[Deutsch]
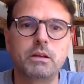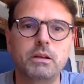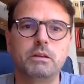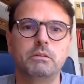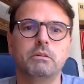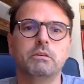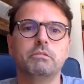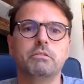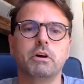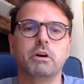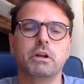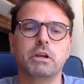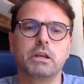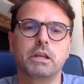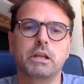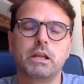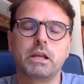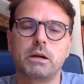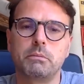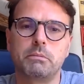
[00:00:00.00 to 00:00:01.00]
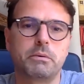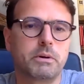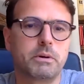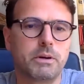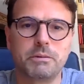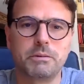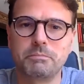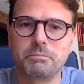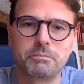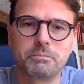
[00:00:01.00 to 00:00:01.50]
Liebe Freunde, ich habe
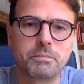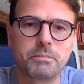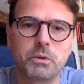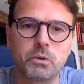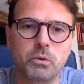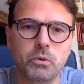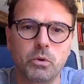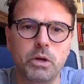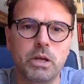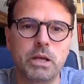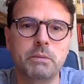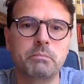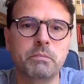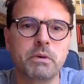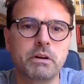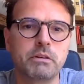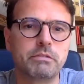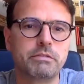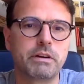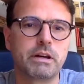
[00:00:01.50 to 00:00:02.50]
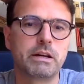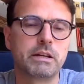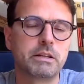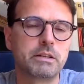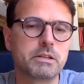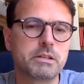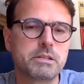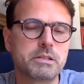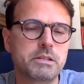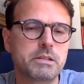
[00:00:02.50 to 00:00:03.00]
ähm, soeben erfahren,
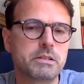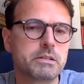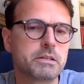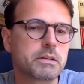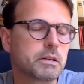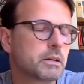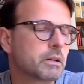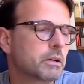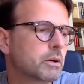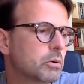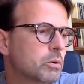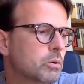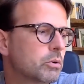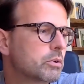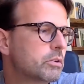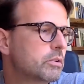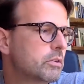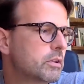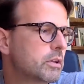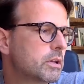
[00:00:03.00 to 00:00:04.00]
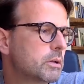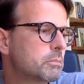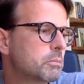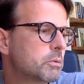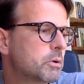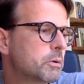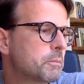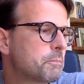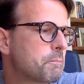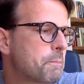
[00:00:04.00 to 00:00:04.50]
dass diese
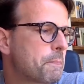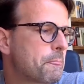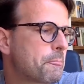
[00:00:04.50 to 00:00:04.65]
Großdemo